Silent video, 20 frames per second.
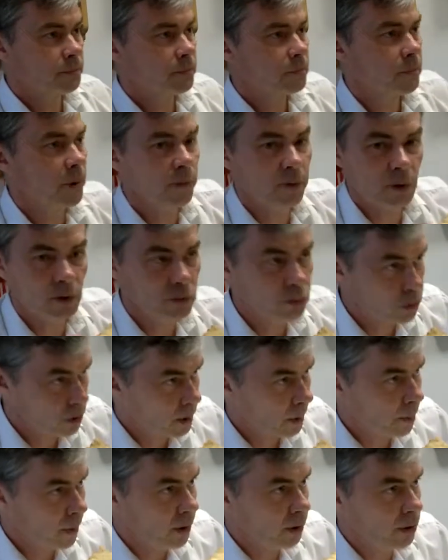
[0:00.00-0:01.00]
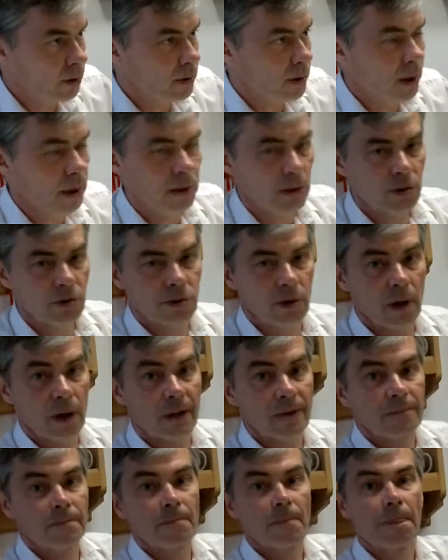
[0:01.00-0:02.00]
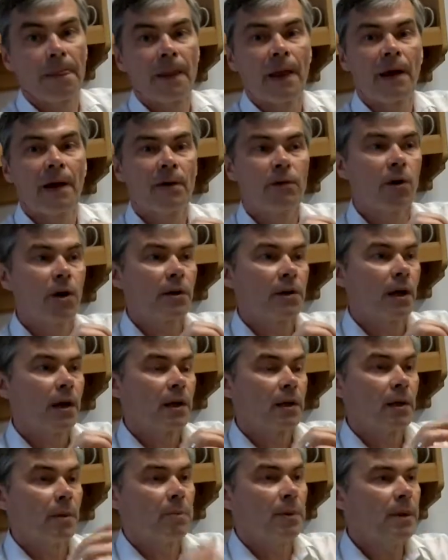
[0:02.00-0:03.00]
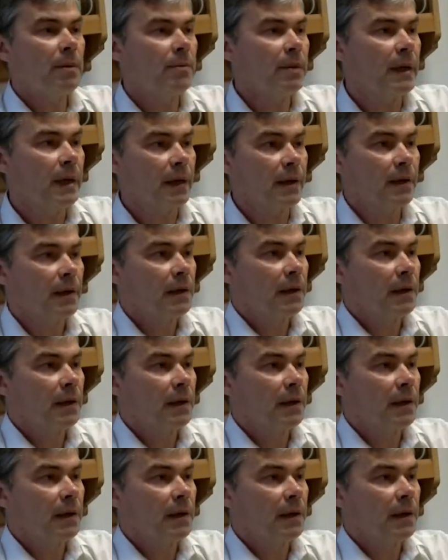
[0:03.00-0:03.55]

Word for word: По-французски поет, да, хорошо как. Вот, например,